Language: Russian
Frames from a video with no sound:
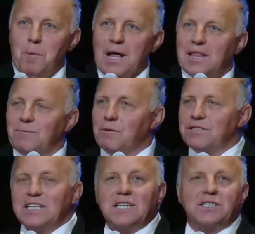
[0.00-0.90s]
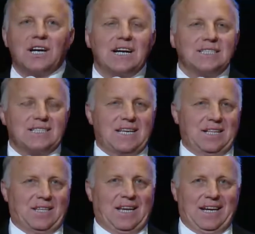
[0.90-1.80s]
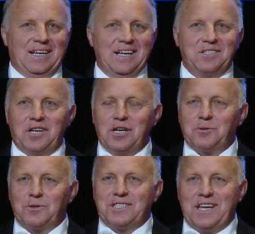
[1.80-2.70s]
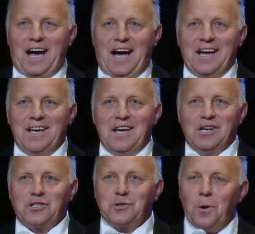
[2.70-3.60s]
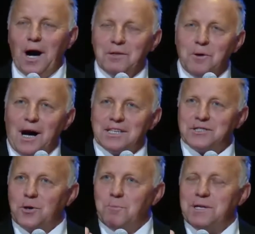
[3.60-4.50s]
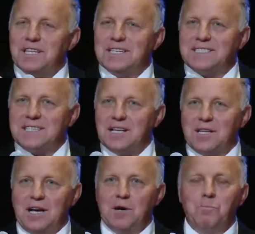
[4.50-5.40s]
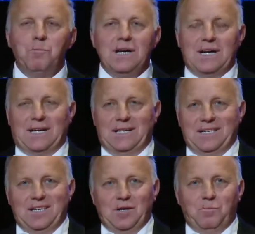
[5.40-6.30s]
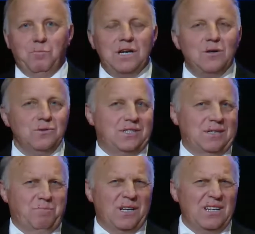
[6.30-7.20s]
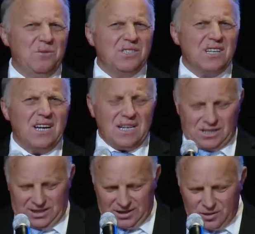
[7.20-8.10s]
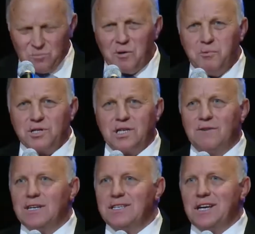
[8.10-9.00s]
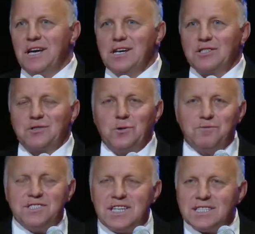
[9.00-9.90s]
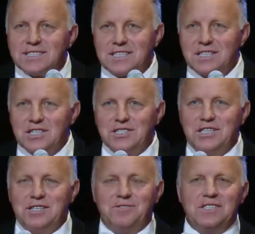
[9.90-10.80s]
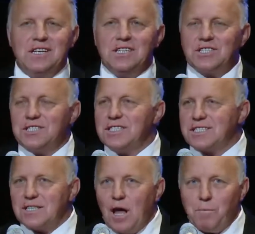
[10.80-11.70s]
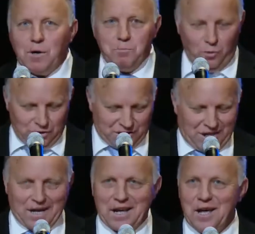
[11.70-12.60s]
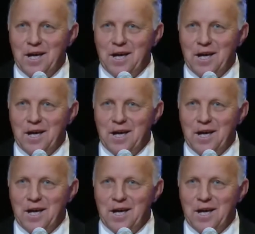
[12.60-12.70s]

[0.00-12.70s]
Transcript: малого, вот это драгоценное, дорогие друзья, что оно особенно и ценно. Мы, мы люди, мы люди грешные. Слово Божие говорит, что все согрешили, все лишены славы Божией.